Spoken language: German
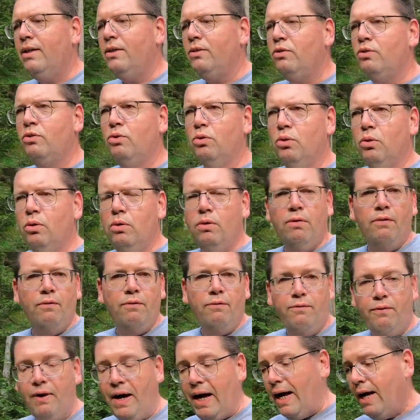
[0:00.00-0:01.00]
So
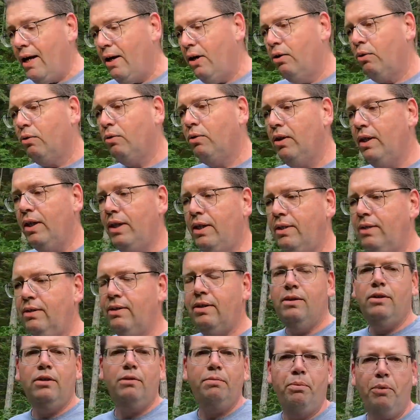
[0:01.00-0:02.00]
war und
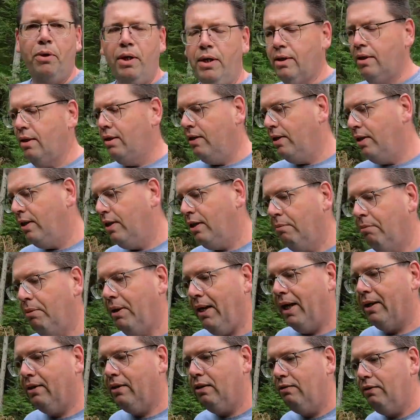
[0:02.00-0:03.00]
ist dieses Projekt nie
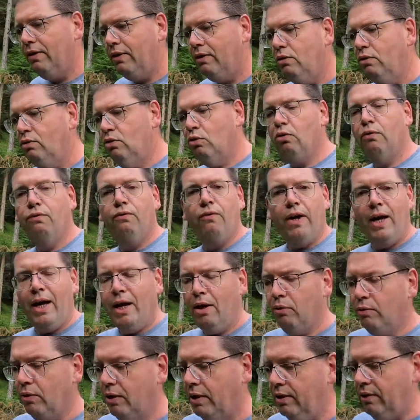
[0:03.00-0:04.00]
geplant gewesen. So
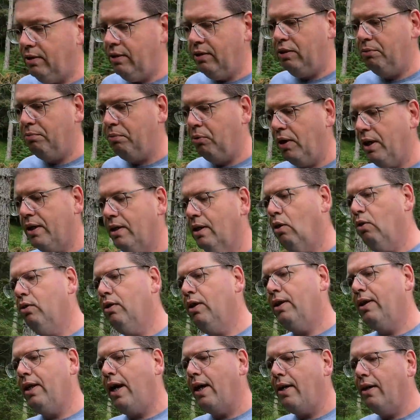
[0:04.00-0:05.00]
war und ist dieses Projekt auch
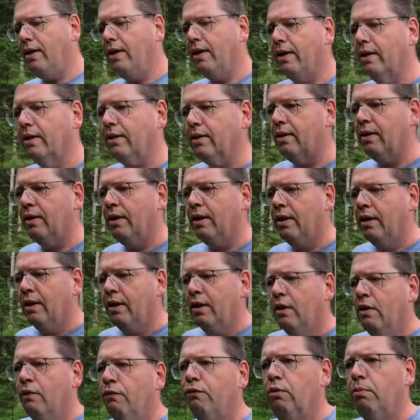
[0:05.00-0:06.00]
nicht angelegt.
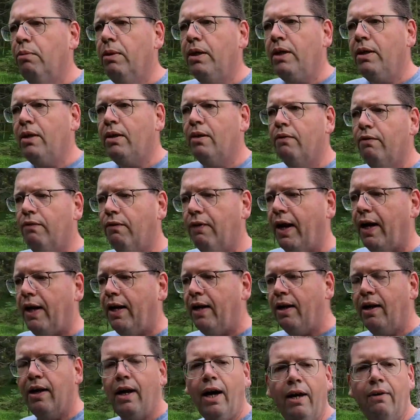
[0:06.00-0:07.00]
Für mich
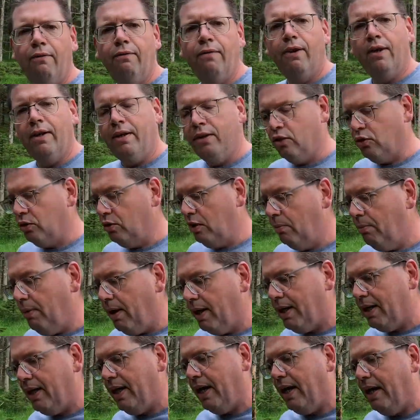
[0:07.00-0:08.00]
war einfach schon
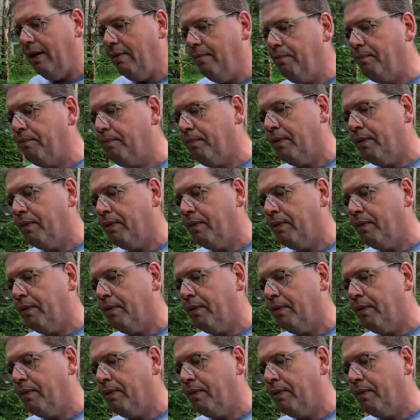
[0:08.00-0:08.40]
immer klar,